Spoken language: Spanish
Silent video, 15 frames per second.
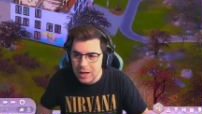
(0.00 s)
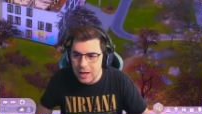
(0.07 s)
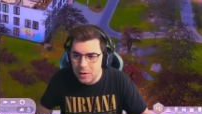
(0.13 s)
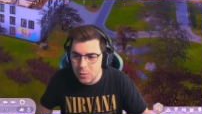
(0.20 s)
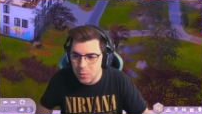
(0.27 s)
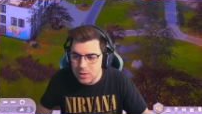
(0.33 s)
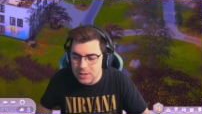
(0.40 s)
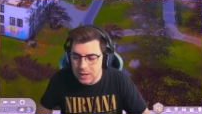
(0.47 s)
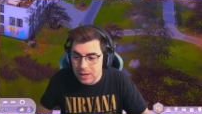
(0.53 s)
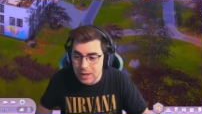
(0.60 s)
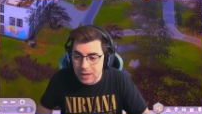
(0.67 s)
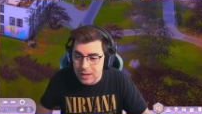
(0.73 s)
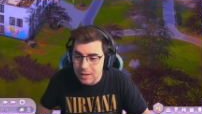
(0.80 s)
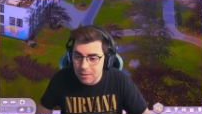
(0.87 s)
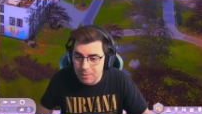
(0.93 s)
nuestra
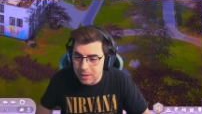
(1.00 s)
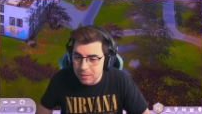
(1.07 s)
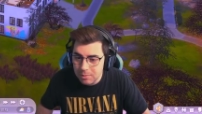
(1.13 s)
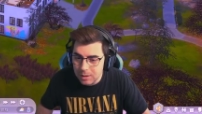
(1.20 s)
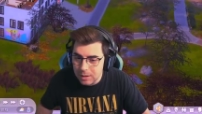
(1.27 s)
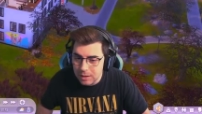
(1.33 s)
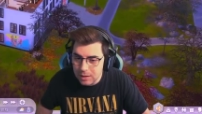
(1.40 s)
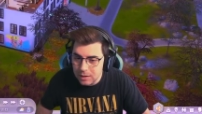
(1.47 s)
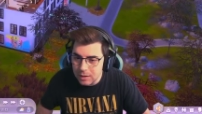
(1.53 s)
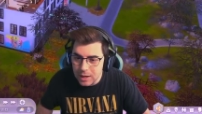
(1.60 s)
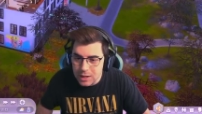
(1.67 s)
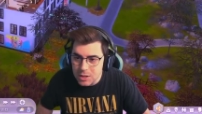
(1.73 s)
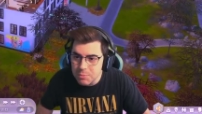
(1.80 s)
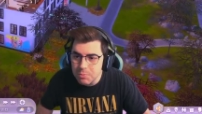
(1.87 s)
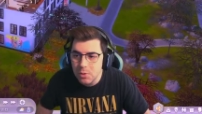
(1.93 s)
querida Bribri,
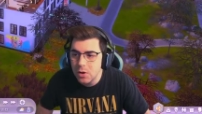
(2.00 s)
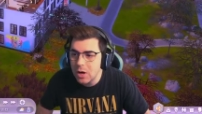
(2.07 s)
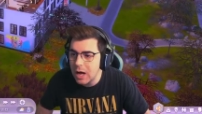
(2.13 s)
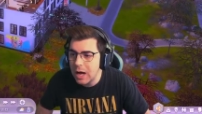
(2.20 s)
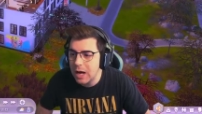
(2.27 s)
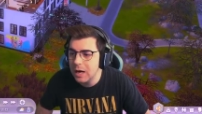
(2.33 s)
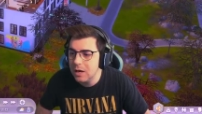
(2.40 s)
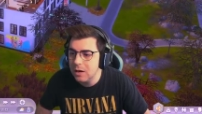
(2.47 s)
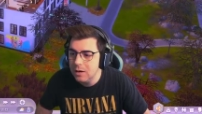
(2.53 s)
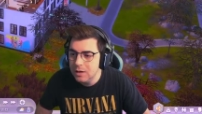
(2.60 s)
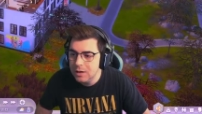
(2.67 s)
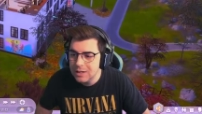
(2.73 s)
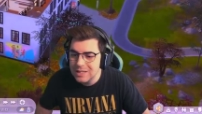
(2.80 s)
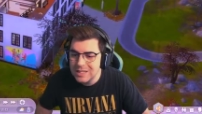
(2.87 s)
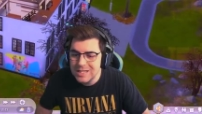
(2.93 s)
explorar,
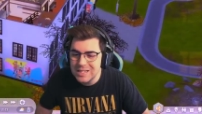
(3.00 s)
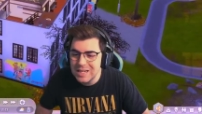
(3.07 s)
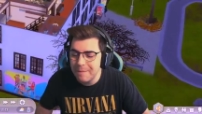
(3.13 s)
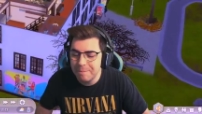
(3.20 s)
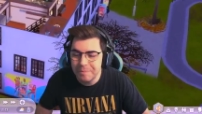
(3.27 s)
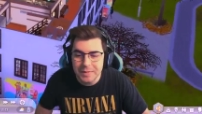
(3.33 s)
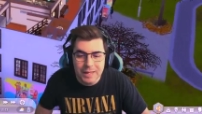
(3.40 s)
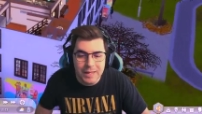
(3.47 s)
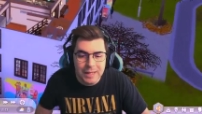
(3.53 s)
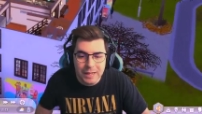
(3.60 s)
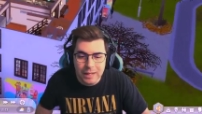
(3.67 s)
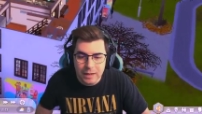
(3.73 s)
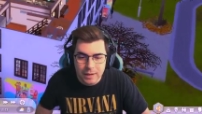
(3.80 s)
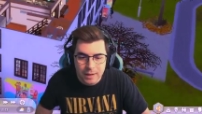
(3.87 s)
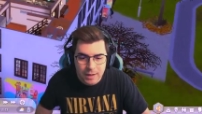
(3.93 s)

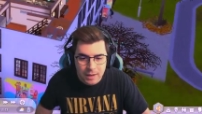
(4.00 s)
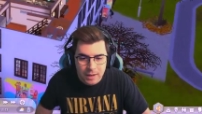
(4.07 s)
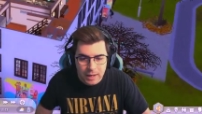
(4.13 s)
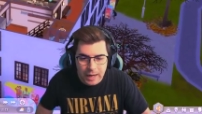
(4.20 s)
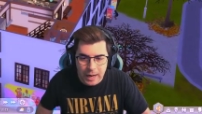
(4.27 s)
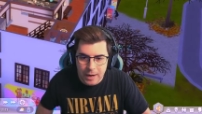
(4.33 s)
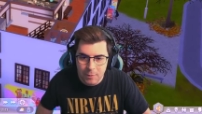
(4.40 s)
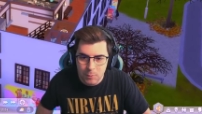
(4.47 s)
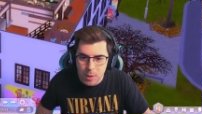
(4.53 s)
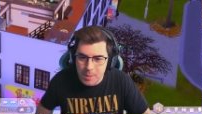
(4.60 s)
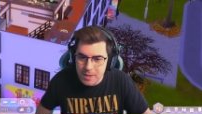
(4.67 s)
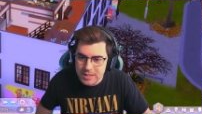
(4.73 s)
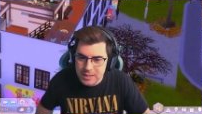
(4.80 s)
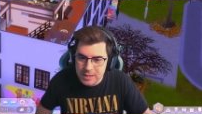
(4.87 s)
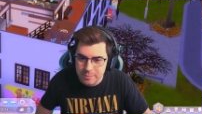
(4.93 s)
sentir las
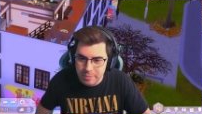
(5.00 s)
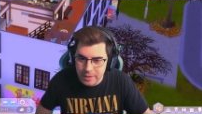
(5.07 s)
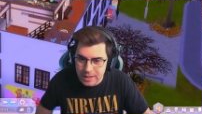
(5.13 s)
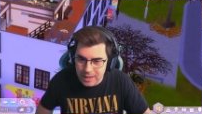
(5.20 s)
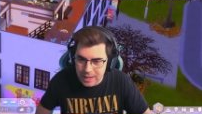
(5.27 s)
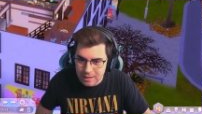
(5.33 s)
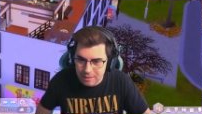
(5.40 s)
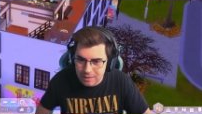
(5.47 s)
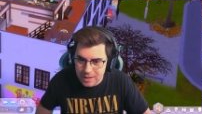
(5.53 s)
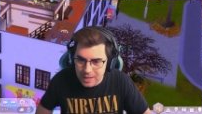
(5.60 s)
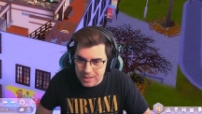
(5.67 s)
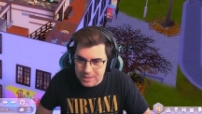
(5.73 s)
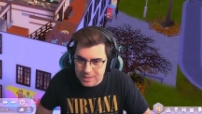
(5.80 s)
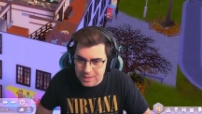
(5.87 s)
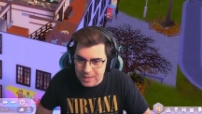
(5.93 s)
nuevas
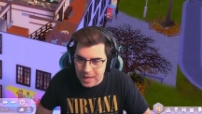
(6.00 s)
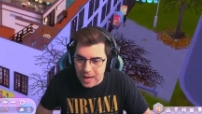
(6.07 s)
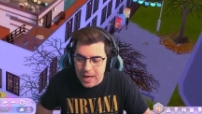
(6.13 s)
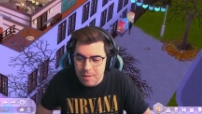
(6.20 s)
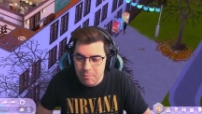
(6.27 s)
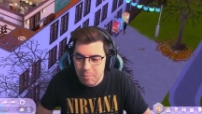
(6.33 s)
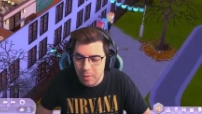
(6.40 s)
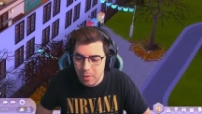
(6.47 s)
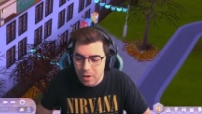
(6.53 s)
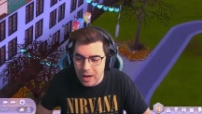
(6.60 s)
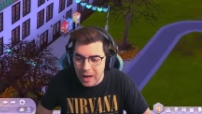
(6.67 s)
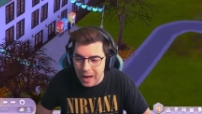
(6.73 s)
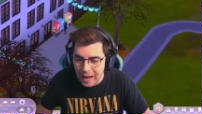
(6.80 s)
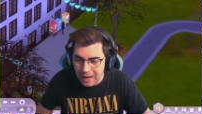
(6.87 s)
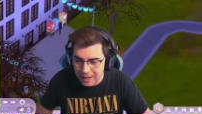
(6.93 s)
experiencias que hay
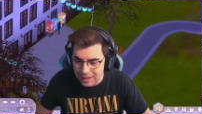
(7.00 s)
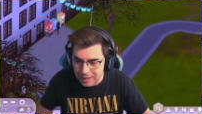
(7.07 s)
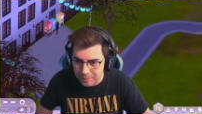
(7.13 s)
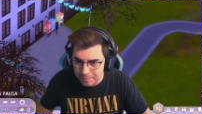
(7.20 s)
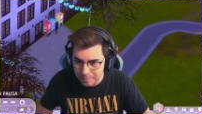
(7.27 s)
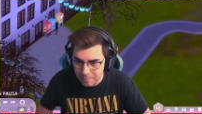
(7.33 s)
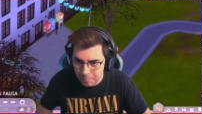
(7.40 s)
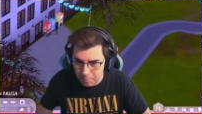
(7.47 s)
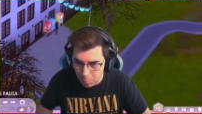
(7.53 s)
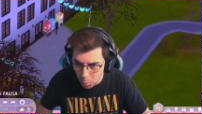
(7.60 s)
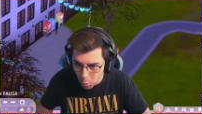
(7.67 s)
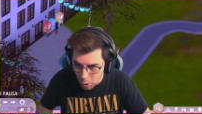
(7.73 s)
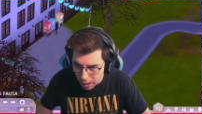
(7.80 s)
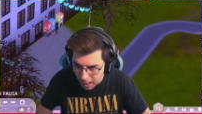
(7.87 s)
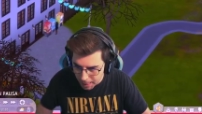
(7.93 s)
por aquí.
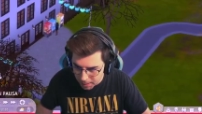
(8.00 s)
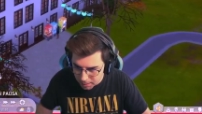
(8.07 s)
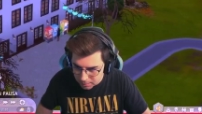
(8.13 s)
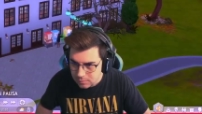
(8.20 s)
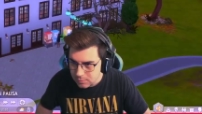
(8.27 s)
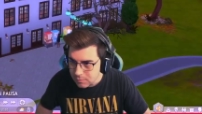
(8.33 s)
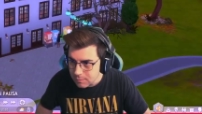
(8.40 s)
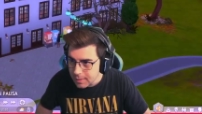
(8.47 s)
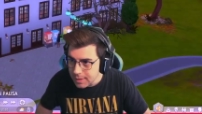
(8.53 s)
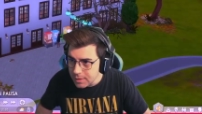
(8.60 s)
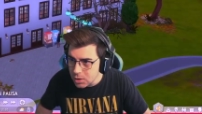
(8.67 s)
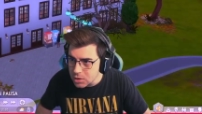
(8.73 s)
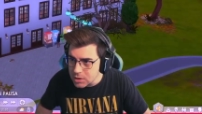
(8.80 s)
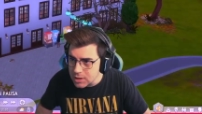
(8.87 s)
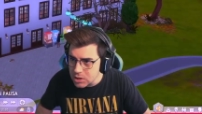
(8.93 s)
Bueno,
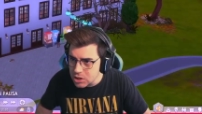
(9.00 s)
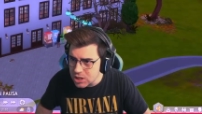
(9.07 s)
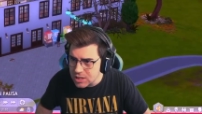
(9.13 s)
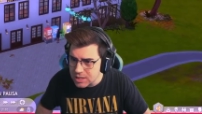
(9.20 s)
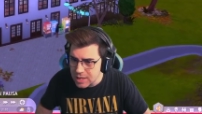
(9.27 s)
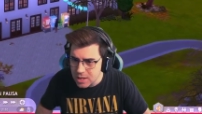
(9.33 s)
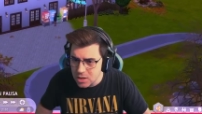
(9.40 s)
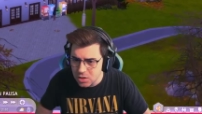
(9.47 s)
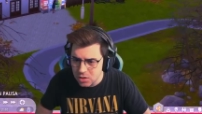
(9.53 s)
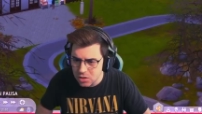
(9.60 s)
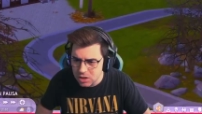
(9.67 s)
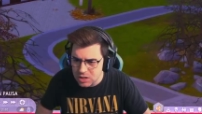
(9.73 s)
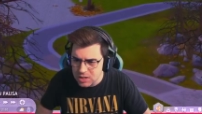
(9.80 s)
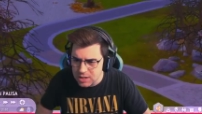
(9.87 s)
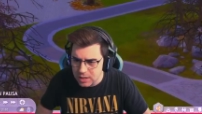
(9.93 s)
no sé si os enseño, yo creo
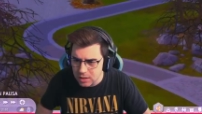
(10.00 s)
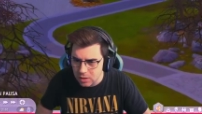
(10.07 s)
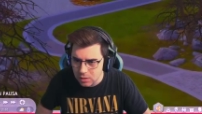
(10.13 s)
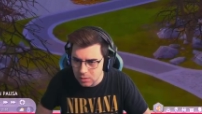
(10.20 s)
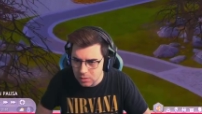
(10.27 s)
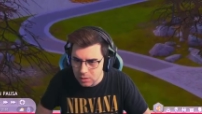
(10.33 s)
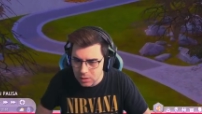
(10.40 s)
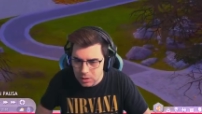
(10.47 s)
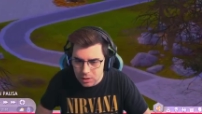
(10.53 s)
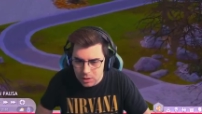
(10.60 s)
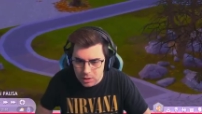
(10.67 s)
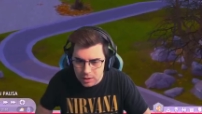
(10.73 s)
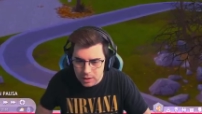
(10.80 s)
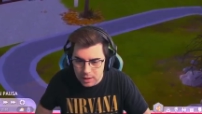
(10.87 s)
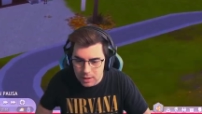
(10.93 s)
que sí, ¿no?
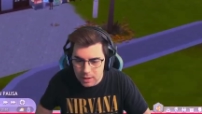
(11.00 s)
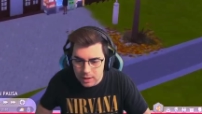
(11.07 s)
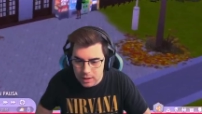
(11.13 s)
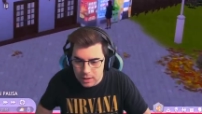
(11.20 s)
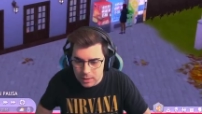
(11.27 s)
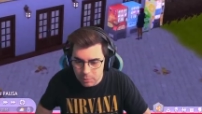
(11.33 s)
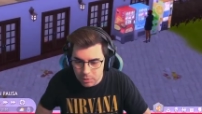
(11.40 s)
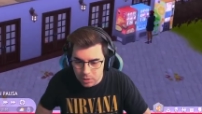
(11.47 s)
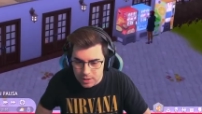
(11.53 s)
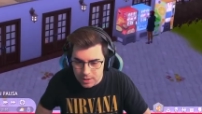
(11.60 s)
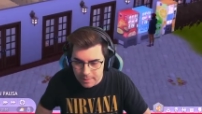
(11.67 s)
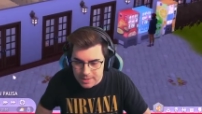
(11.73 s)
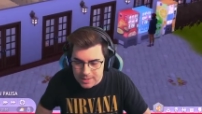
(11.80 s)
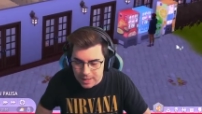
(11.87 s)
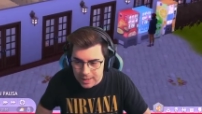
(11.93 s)
Eh, bueno, ya
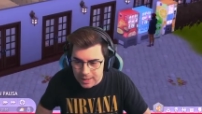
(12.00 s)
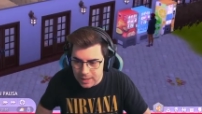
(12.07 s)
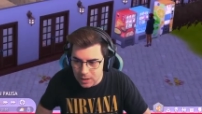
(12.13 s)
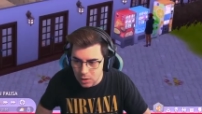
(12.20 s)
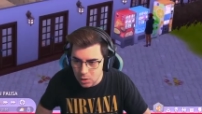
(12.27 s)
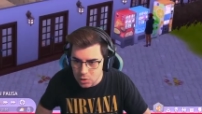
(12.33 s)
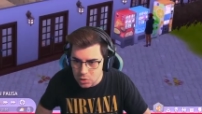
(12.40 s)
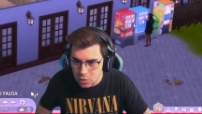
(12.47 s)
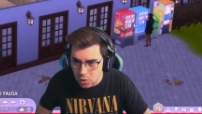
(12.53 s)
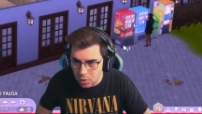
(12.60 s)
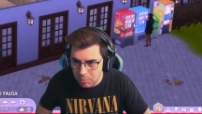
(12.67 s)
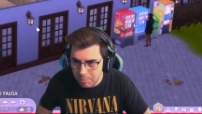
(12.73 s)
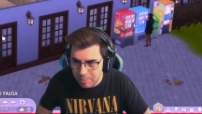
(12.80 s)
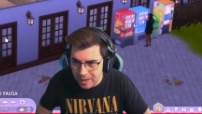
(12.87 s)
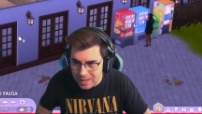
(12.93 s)
veis aquí los
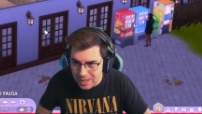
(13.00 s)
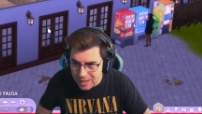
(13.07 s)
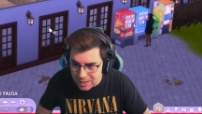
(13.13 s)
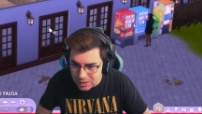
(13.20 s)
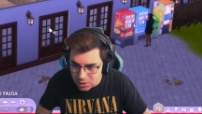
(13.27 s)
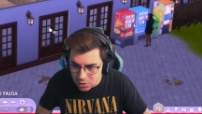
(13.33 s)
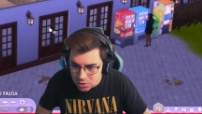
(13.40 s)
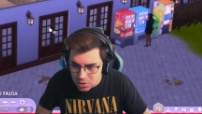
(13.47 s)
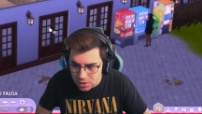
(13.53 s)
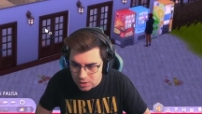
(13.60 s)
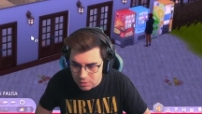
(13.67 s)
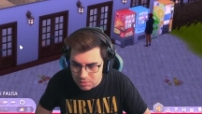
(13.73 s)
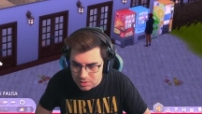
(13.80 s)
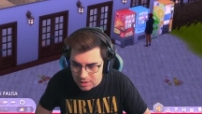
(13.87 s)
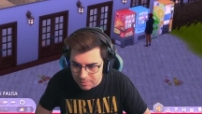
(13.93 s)
compañeritos
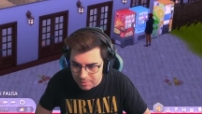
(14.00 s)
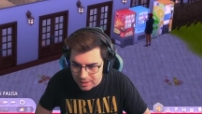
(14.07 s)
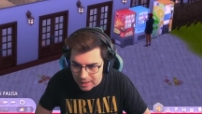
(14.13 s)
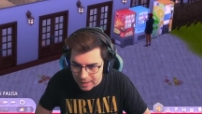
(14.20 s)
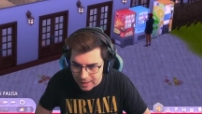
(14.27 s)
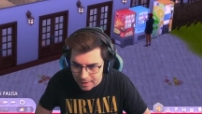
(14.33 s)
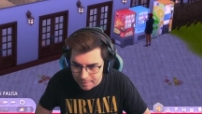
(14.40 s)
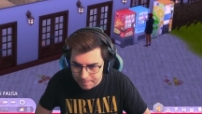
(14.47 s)
de nuestra Briana